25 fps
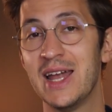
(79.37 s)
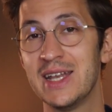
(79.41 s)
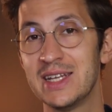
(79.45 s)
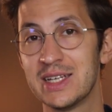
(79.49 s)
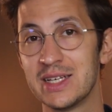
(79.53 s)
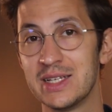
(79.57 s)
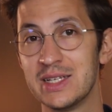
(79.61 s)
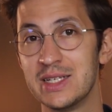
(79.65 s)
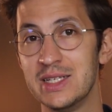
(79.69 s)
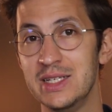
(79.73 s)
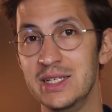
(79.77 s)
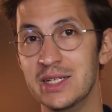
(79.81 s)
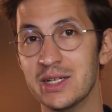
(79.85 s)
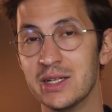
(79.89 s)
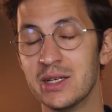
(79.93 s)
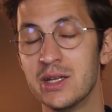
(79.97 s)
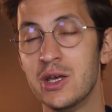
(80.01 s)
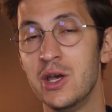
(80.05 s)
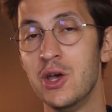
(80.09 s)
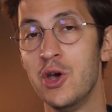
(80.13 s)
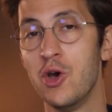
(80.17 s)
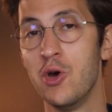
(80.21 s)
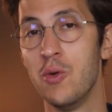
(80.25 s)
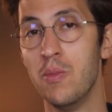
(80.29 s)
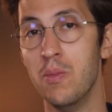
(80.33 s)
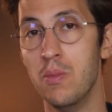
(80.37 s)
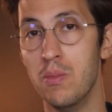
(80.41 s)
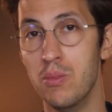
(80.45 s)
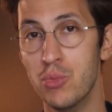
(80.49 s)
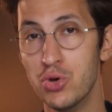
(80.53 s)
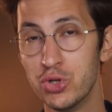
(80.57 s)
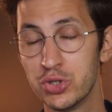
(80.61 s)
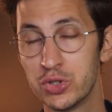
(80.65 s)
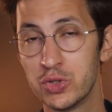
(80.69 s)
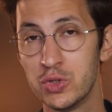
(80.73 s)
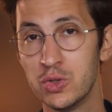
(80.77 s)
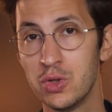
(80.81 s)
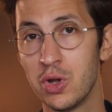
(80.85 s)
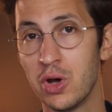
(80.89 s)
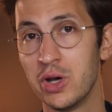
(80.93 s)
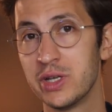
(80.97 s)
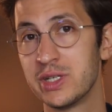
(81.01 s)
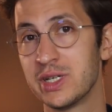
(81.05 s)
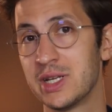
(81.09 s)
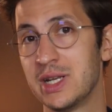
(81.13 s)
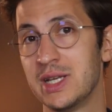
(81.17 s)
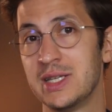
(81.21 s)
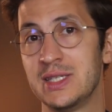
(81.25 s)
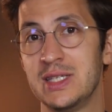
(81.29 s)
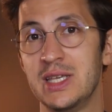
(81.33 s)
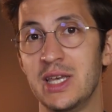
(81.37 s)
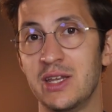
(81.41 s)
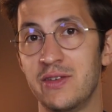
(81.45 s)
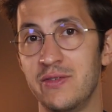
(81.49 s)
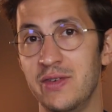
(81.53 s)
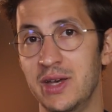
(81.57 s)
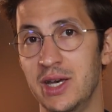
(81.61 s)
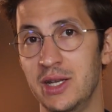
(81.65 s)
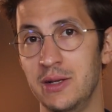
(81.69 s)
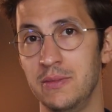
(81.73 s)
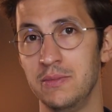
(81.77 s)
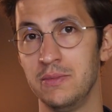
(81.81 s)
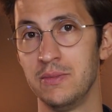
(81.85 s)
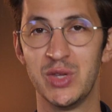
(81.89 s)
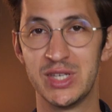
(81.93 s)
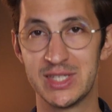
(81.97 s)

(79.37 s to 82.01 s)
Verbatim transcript: anderen Tieren müssen euthanasiert werden.